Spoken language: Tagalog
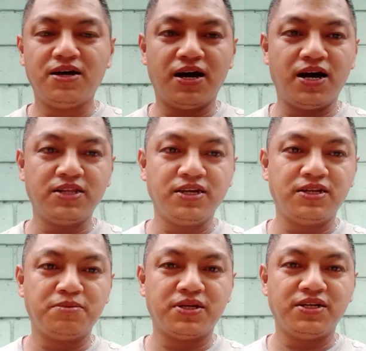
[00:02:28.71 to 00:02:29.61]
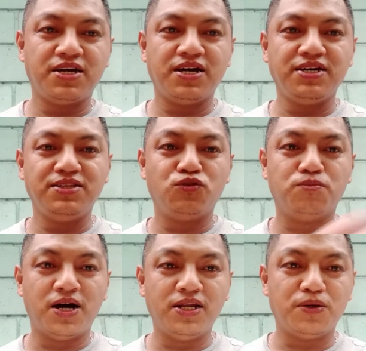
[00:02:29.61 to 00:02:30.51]
ang ating inang Maria ay
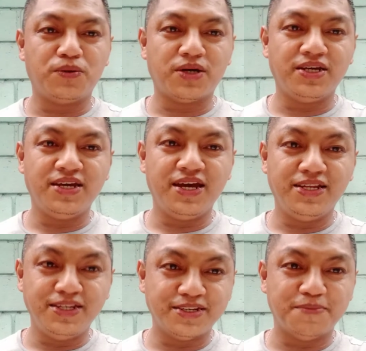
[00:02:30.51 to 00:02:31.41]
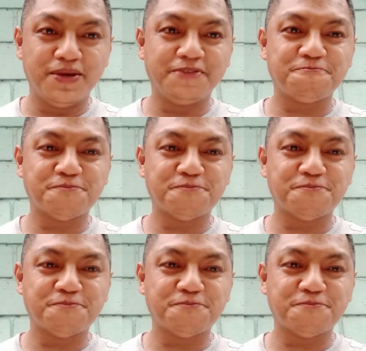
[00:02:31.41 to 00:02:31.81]
dumalaw kay Elizabeth.